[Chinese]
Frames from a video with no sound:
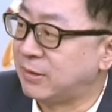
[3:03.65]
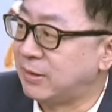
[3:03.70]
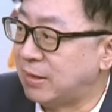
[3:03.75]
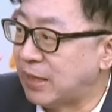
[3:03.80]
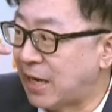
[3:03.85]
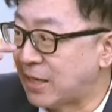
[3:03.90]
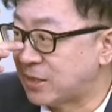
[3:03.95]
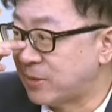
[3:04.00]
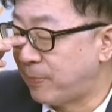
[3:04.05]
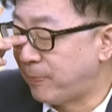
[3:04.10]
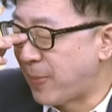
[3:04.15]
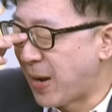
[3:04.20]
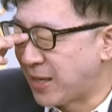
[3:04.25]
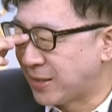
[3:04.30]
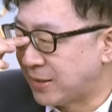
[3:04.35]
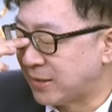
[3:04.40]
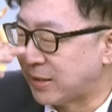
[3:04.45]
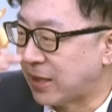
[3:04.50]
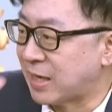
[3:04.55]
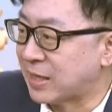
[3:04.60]
拿着
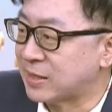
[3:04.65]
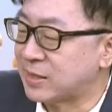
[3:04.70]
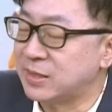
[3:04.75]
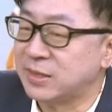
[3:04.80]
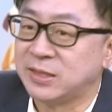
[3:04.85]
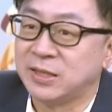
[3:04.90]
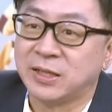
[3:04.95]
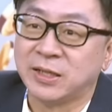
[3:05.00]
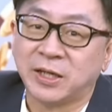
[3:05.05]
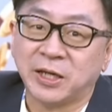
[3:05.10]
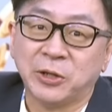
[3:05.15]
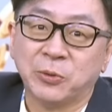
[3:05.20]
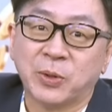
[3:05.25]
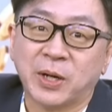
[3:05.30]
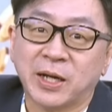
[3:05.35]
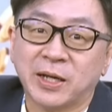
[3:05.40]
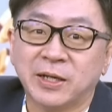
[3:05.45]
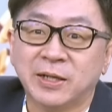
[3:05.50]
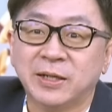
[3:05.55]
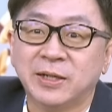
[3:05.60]
棒子打四星
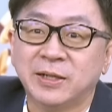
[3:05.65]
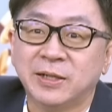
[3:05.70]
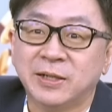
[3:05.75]
KY，